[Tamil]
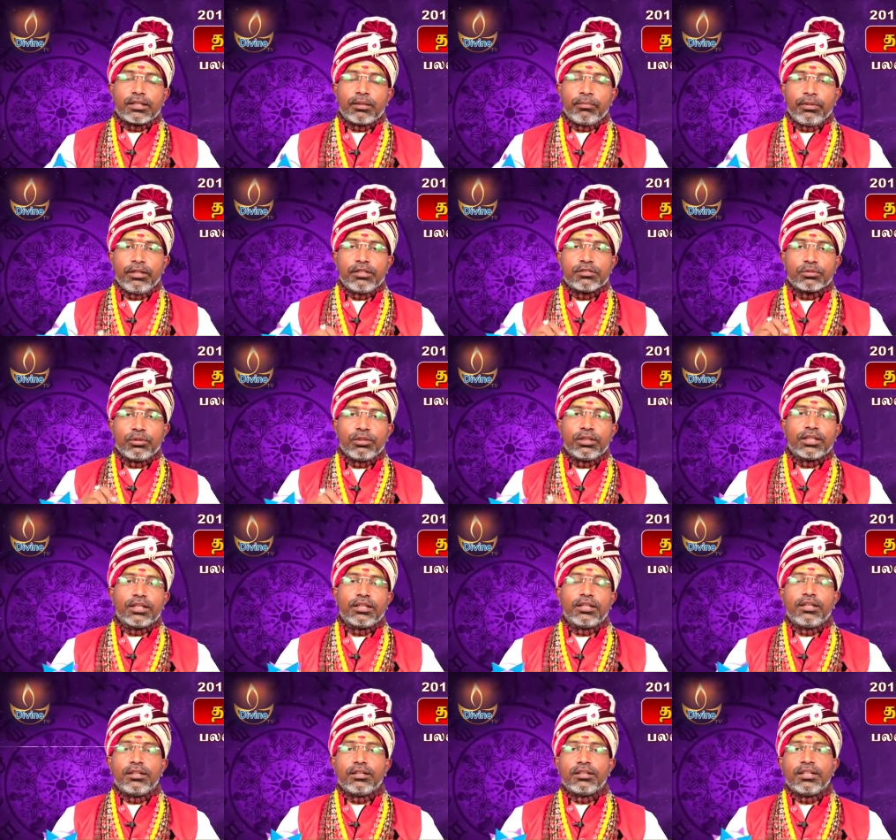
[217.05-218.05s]
தமிழ் சொல்லுக்கு
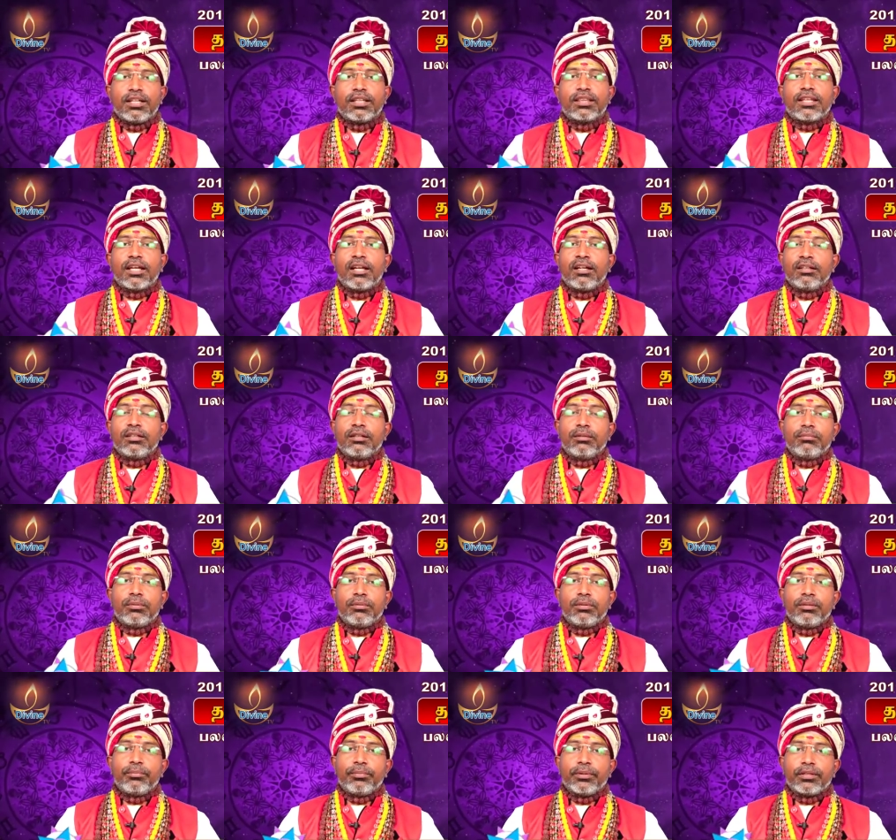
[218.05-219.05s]
என்ன அர்த்தம்னா தங்கம்
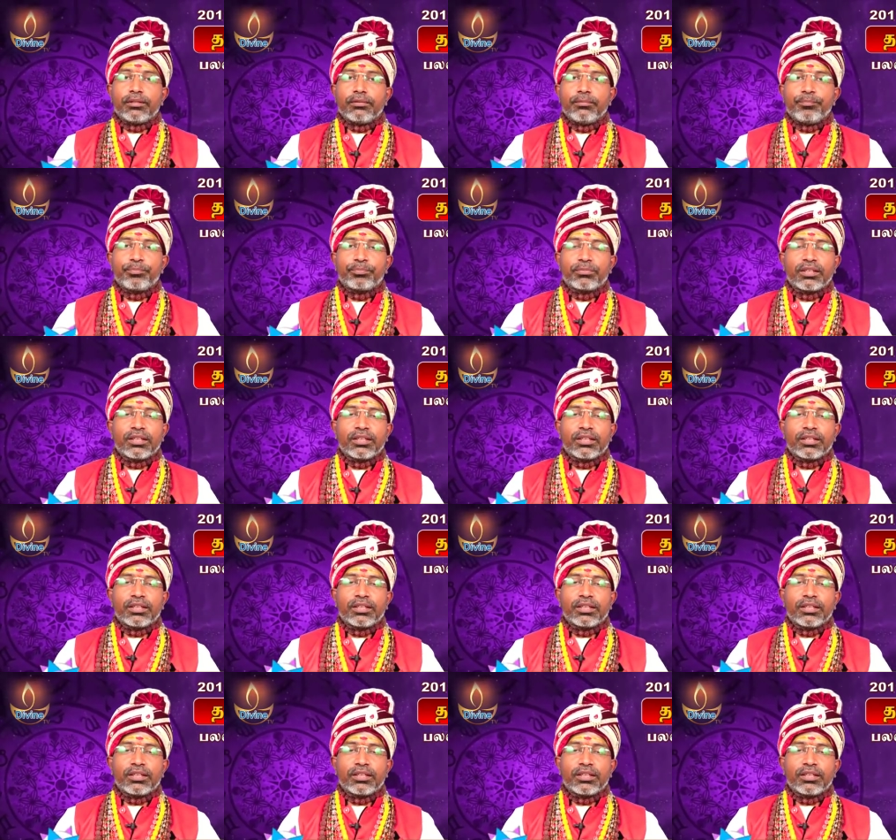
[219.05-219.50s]
அப்படின்னு பேரும்